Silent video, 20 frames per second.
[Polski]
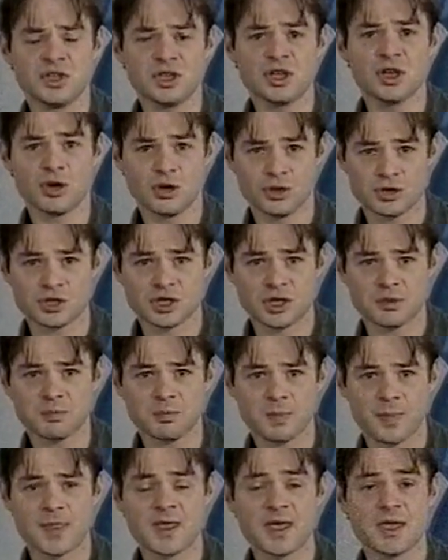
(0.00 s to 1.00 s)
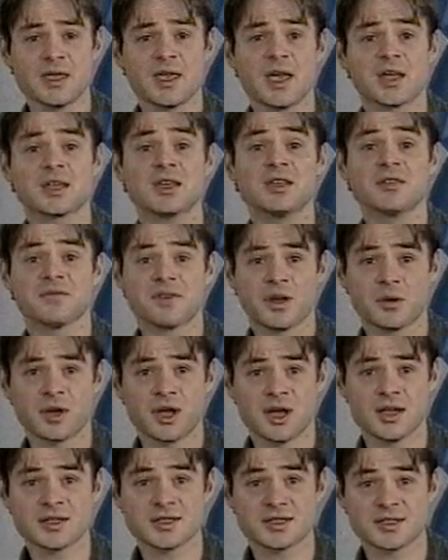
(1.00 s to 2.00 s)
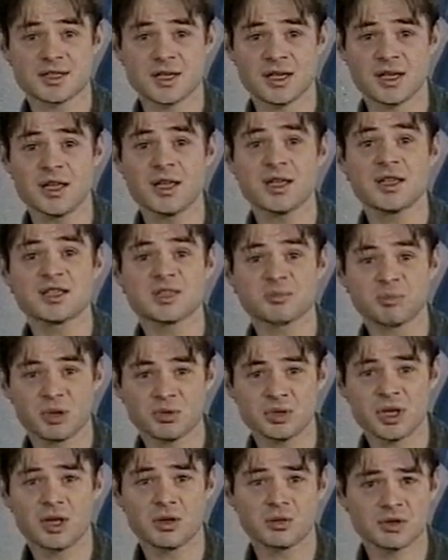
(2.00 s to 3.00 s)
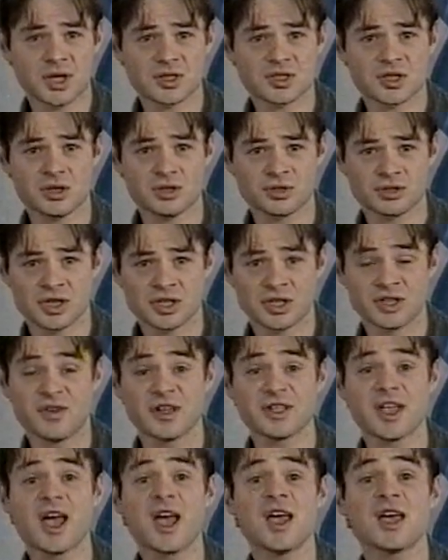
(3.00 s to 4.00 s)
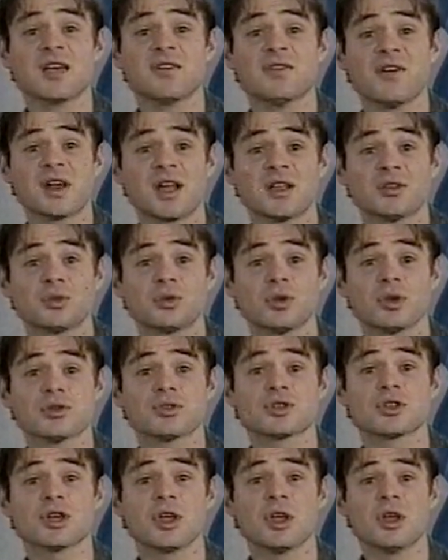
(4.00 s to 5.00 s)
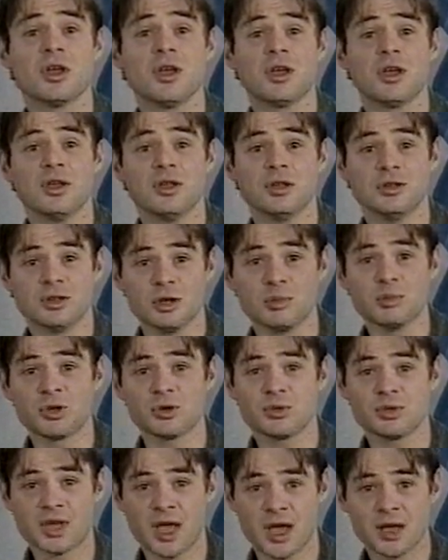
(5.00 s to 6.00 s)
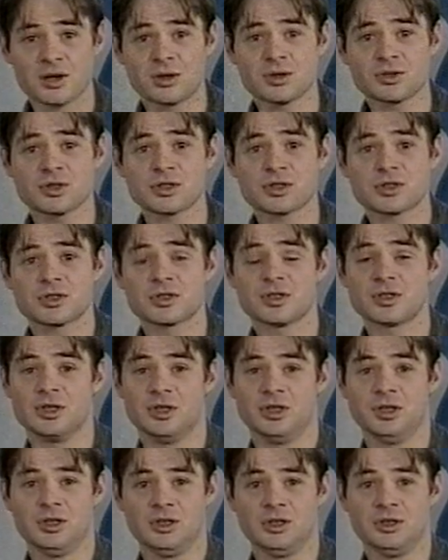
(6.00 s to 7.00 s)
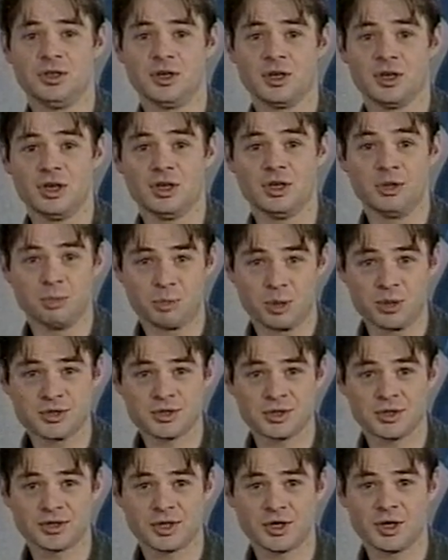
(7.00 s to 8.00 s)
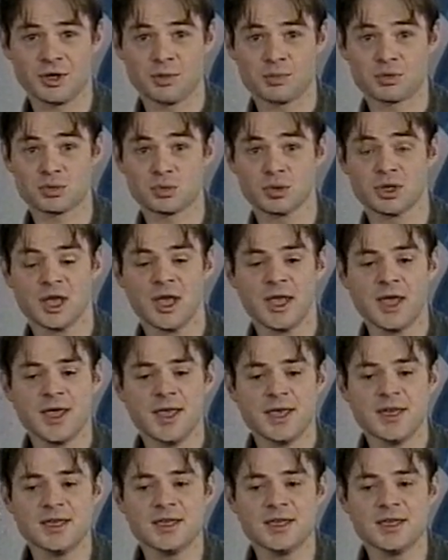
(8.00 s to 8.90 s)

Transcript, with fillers: Video 8, jak i VHSC spełniają nasze oczekiwania, gwarantując y, dobrą jakość i y, prostotę obsługi.